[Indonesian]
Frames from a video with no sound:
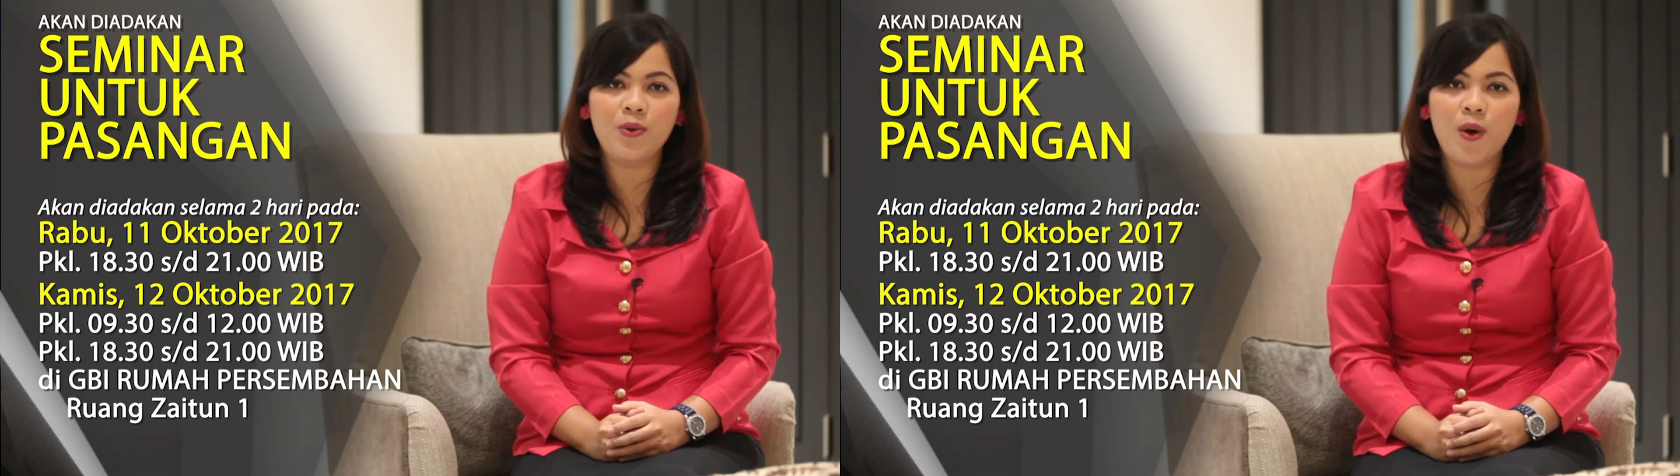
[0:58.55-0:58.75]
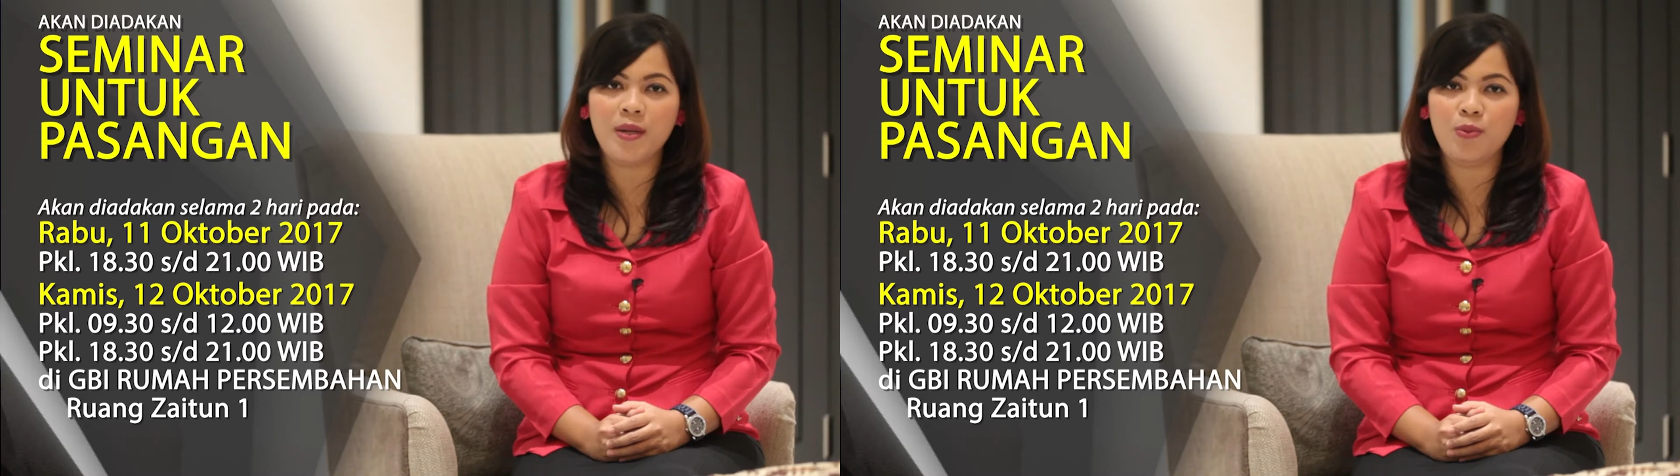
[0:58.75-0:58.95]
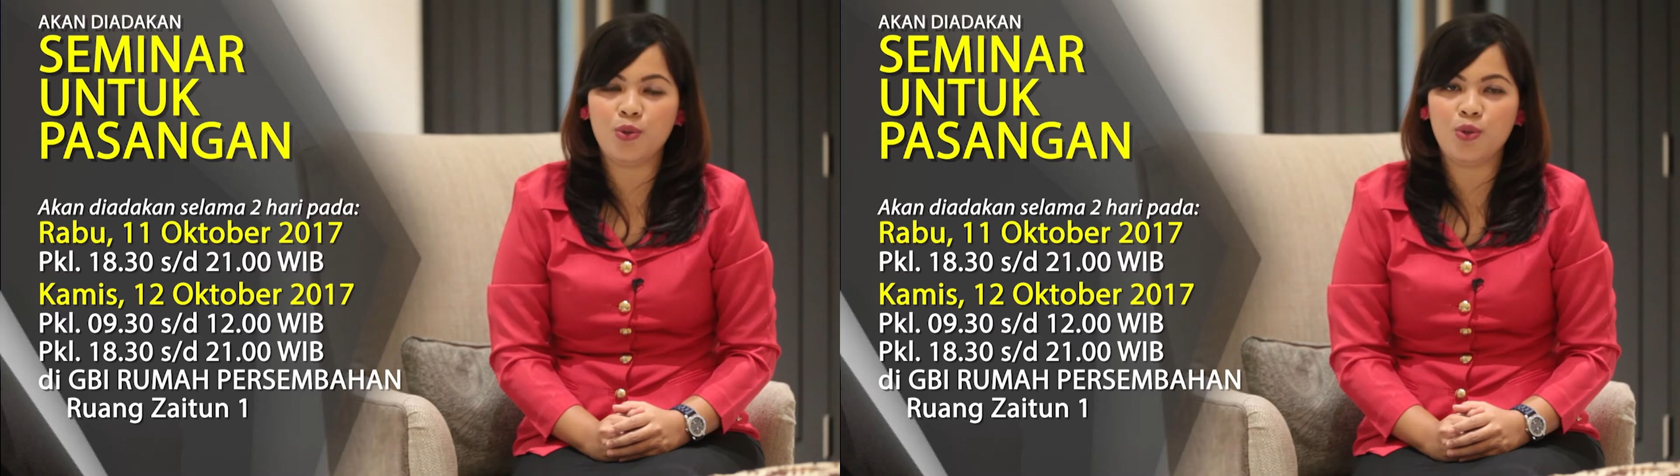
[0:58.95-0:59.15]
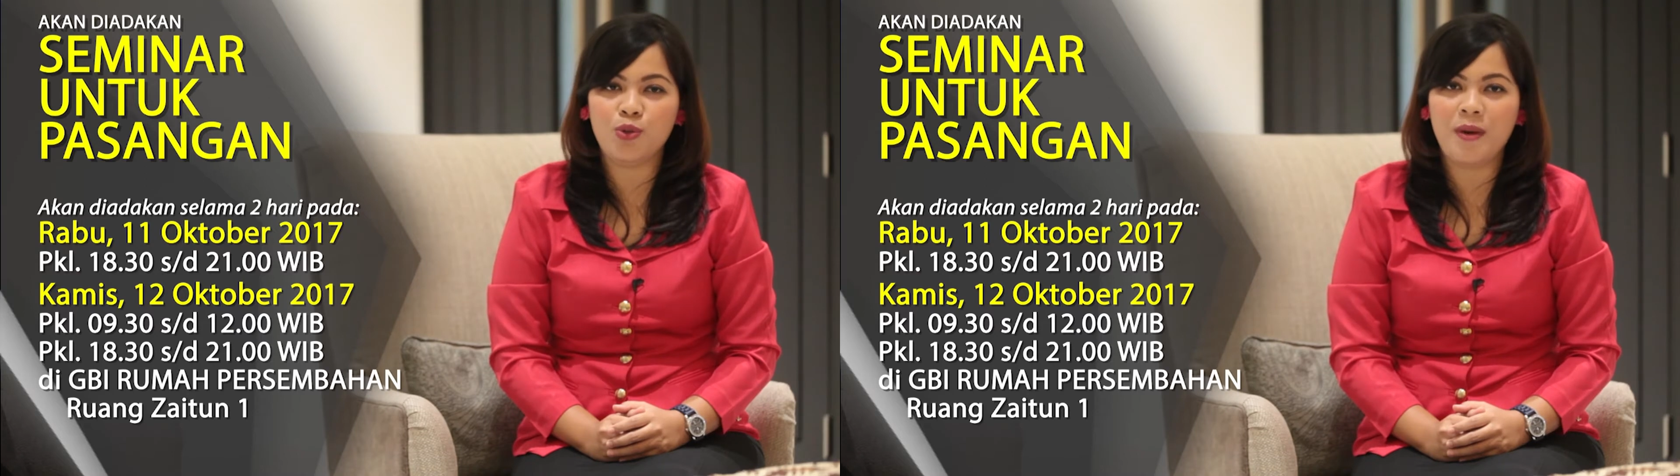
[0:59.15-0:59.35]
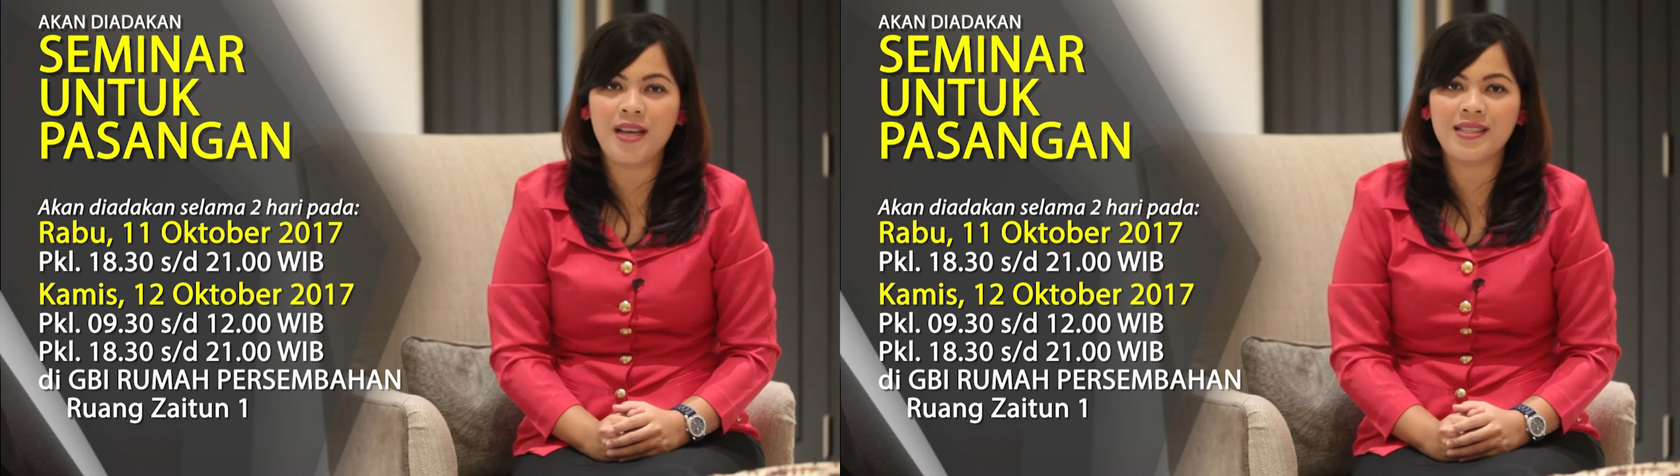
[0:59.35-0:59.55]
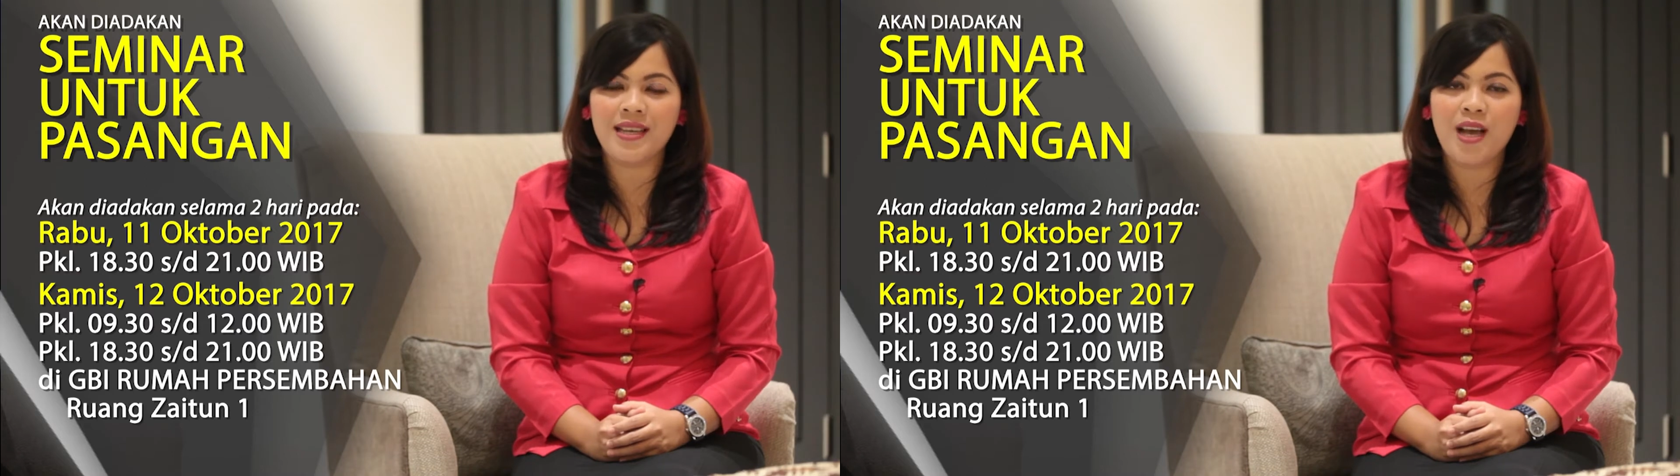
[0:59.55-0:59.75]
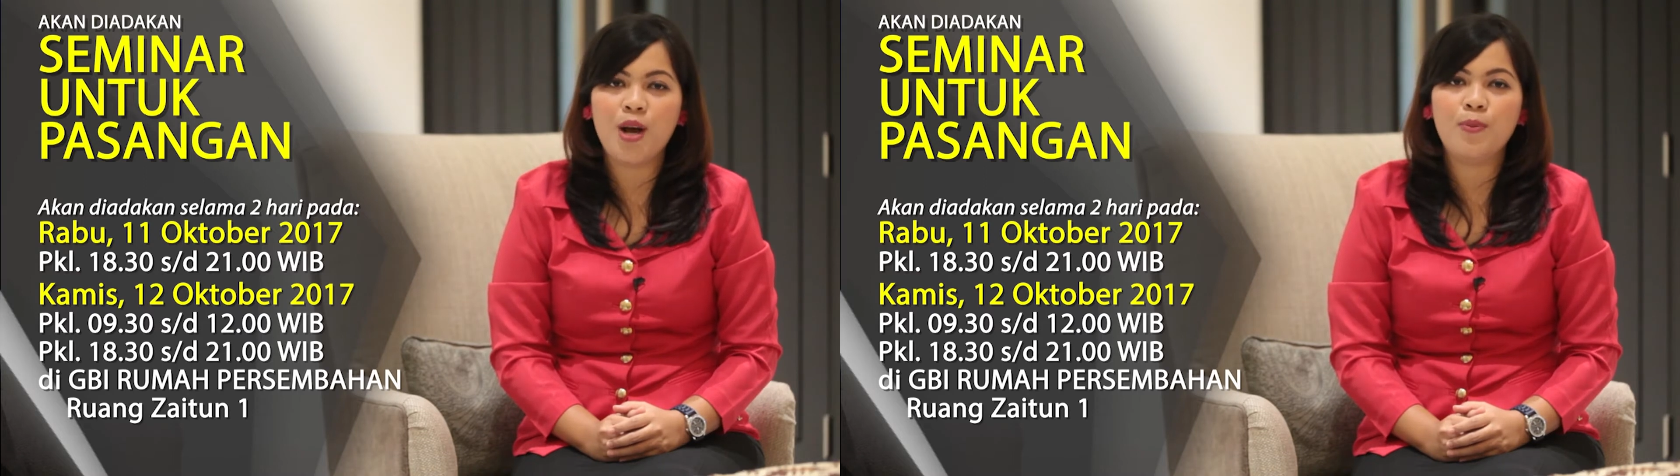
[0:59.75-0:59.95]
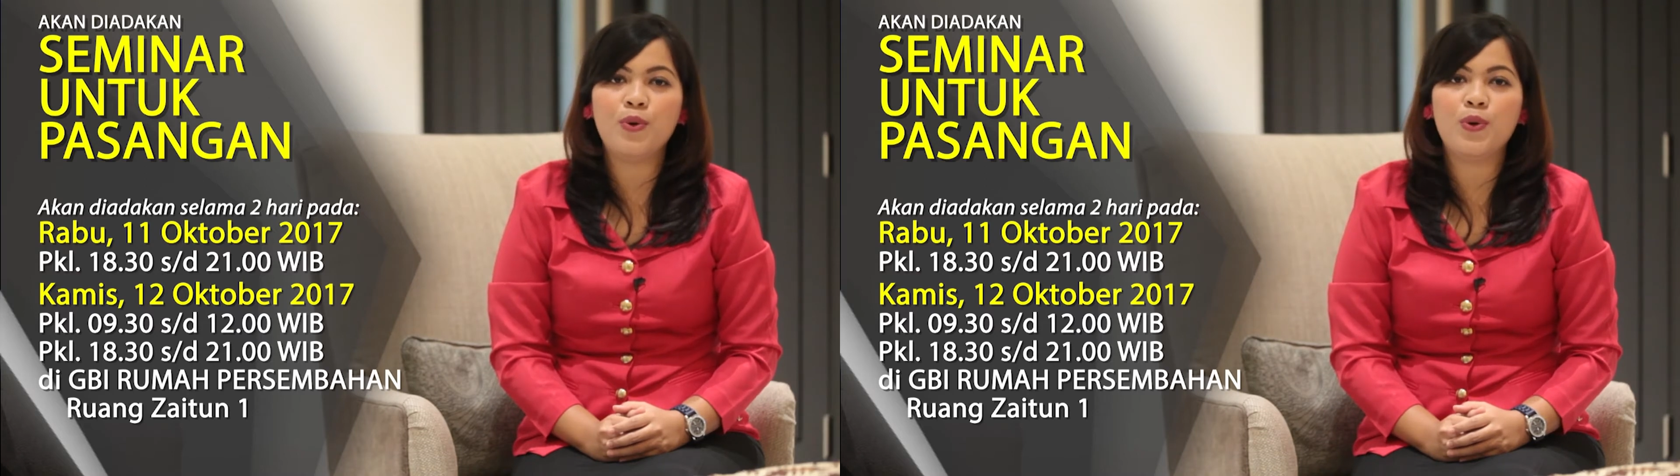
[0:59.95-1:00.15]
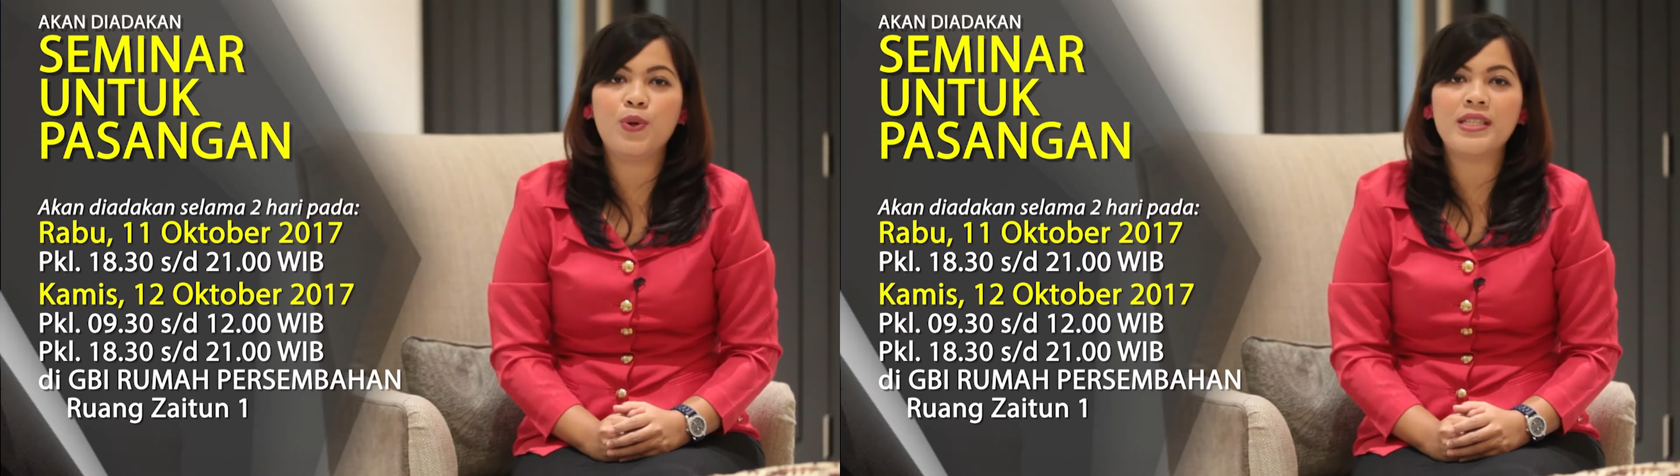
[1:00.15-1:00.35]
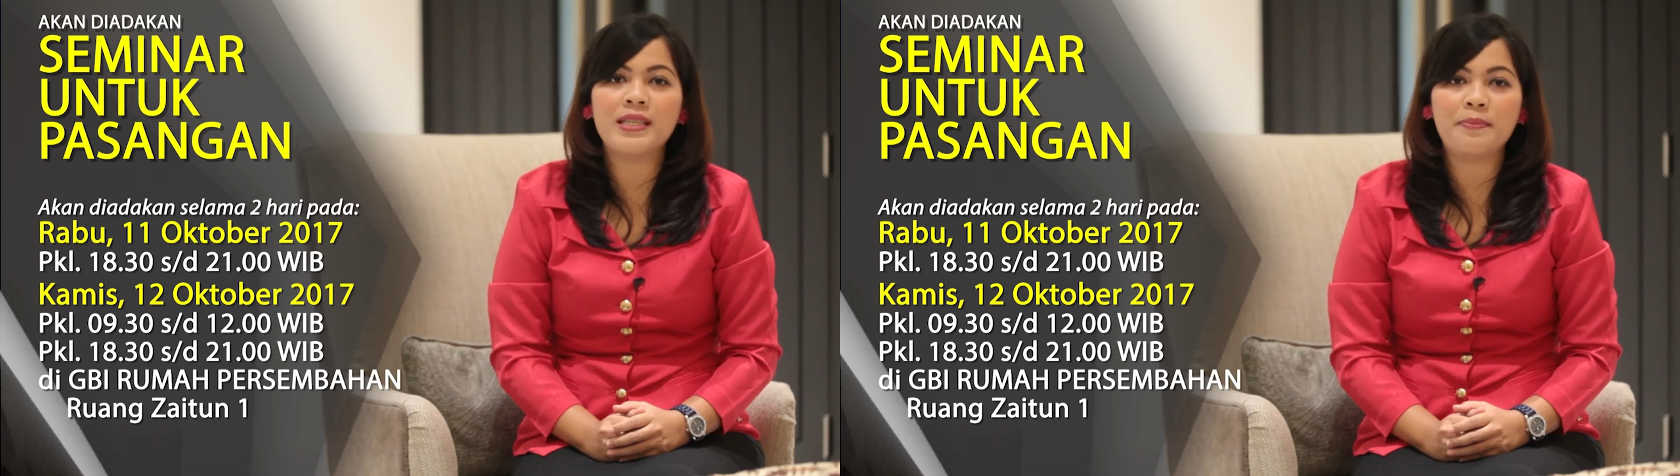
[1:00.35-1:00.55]
2017
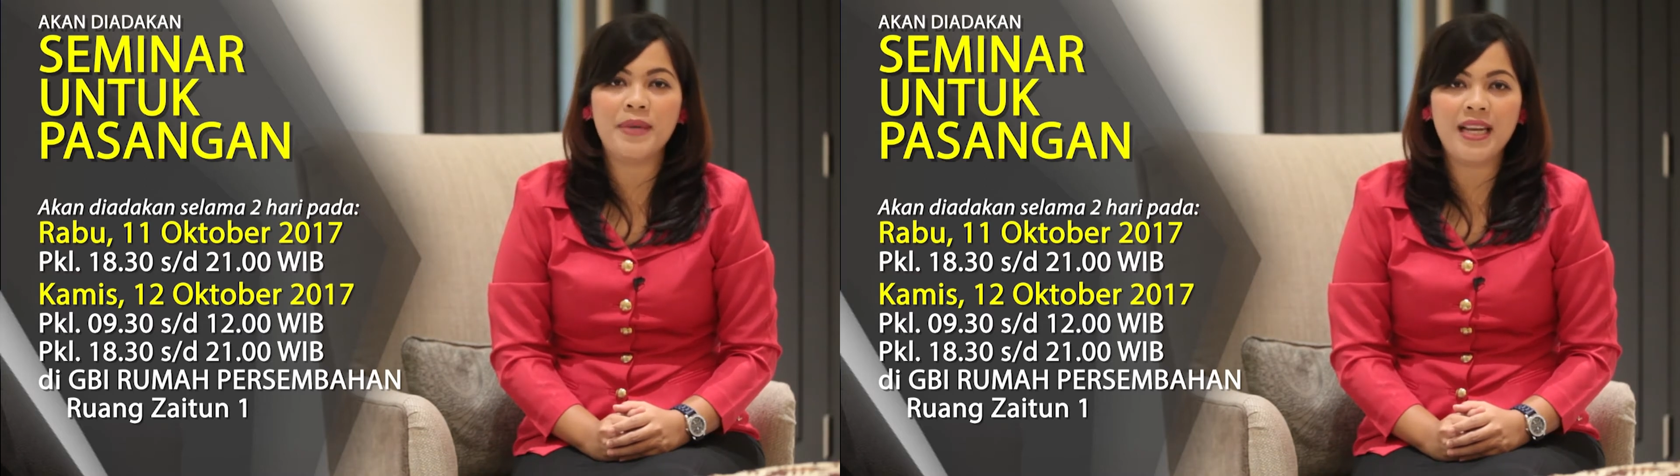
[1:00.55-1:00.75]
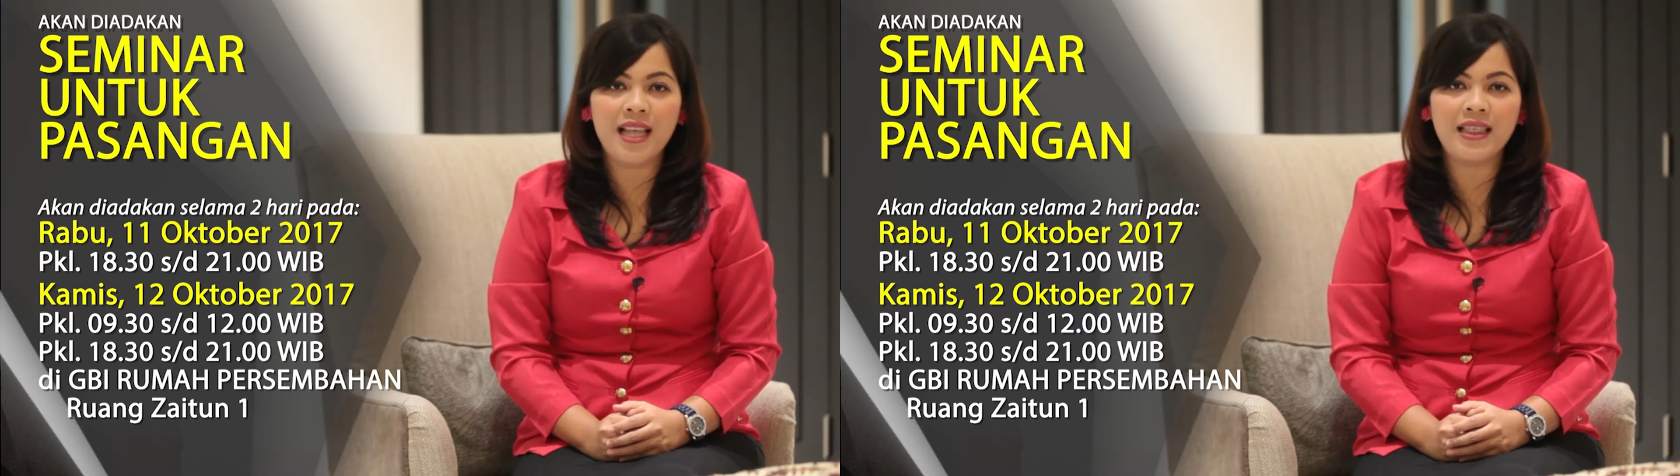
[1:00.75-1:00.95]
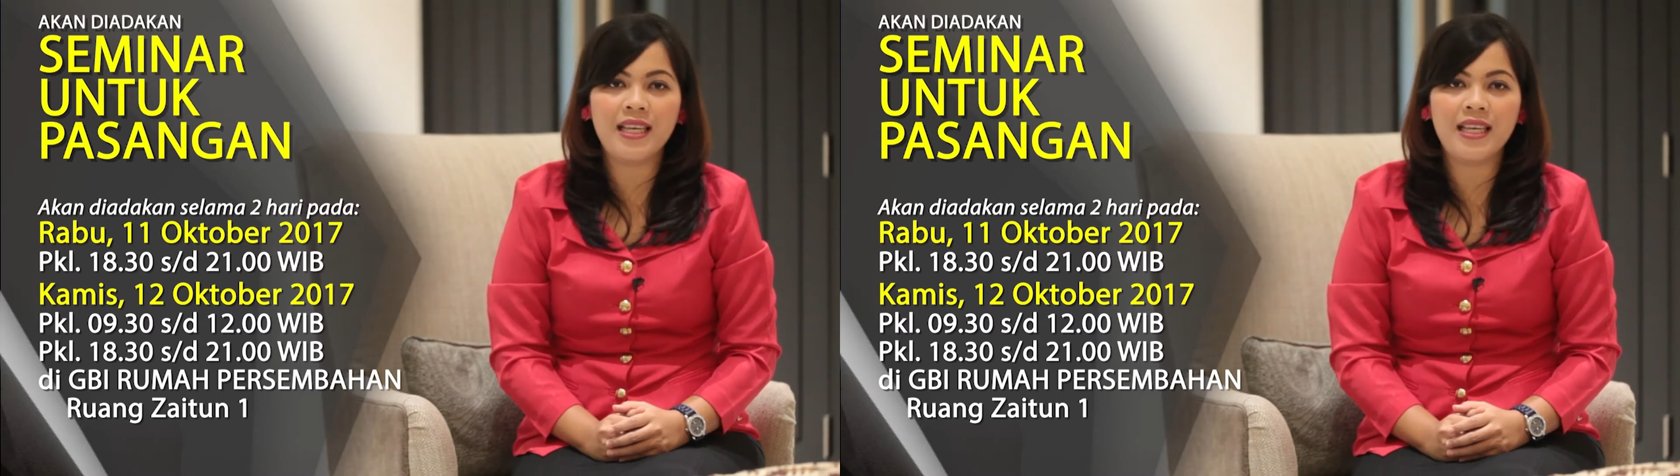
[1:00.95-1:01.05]
pukul 9.30